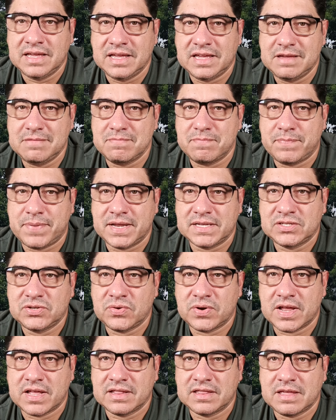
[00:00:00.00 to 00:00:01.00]

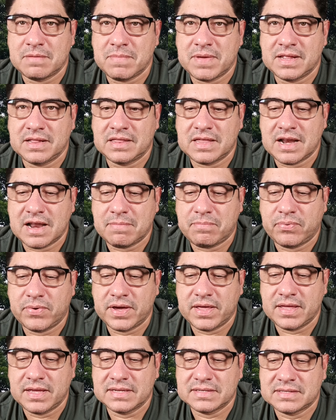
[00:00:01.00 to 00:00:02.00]
impresionantemente la
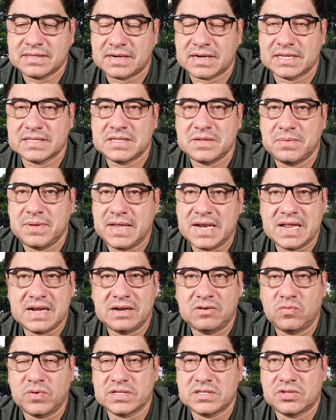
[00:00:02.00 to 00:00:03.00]
puedes recibir
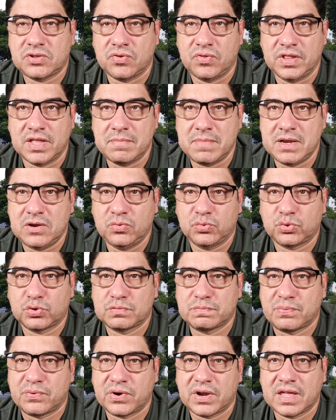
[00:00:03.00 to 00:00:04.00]
en cuestión de
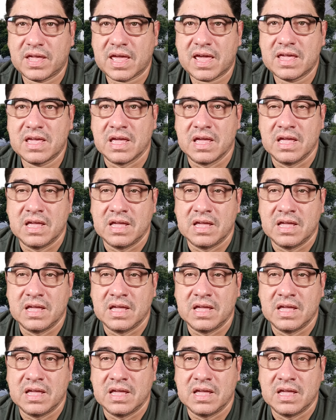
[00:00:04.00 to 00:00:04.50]
minutos porque hay